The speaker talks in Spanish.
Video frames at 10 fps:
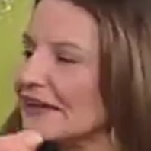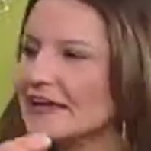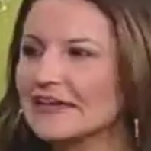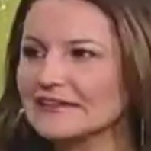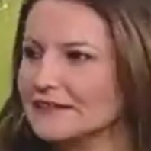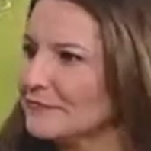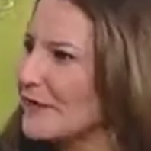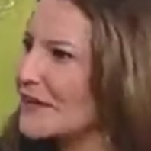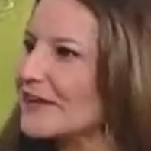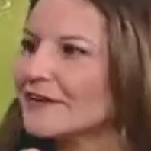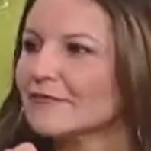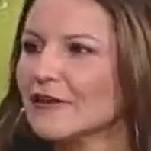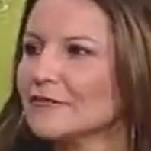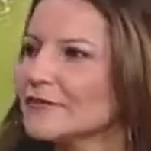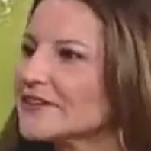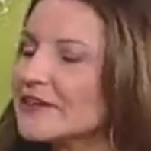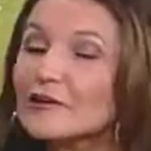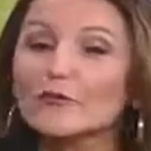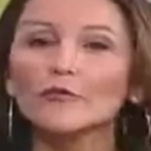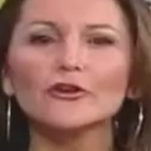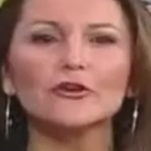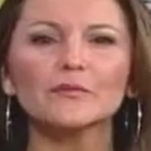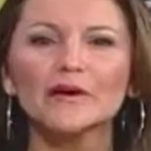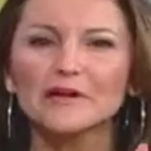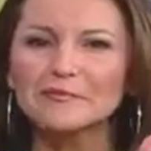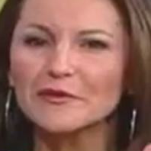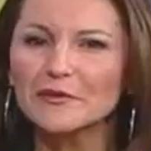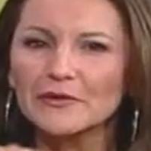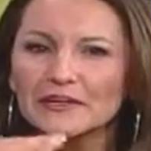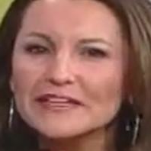a la semana o al mes, a como nos lo paguen, pero